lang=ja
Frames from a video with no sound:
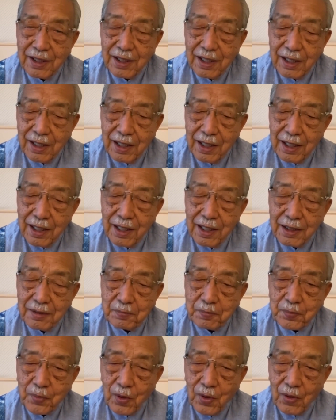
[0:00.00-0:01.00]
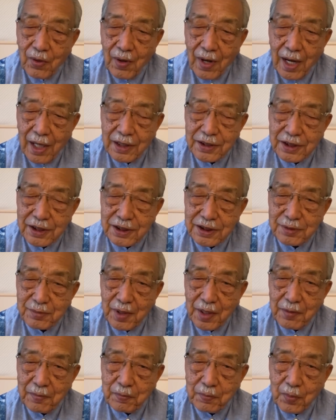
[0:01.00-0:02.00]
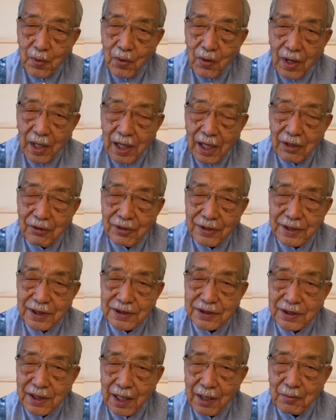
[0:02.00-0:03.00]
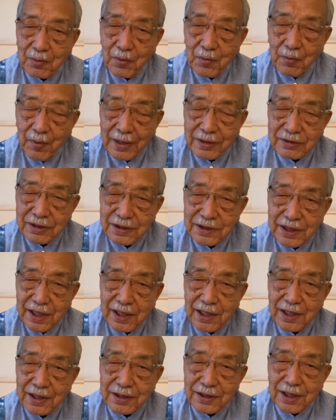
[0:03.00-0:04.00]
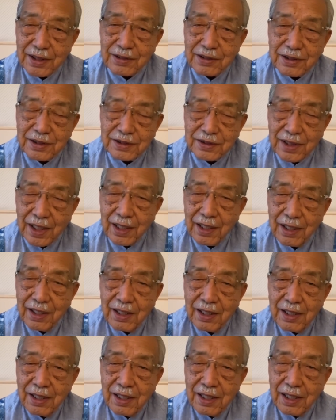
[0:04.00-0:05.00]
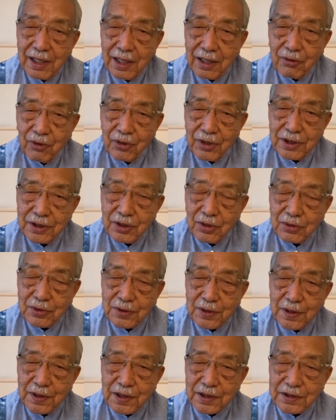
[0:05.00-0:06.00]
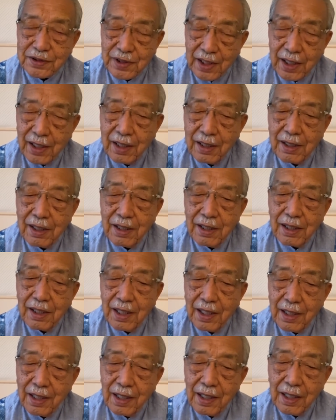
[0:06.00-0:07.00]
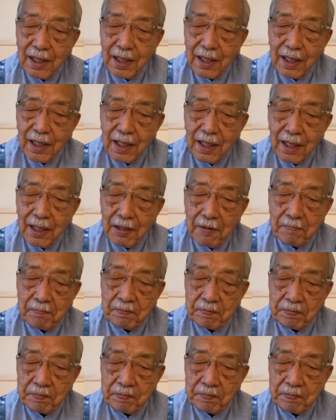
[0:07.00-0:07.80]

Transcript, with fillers: えー、一方は引き締め、一方は緩和ですから、もうまるで正反対ですね。えー、これによってですね、えー、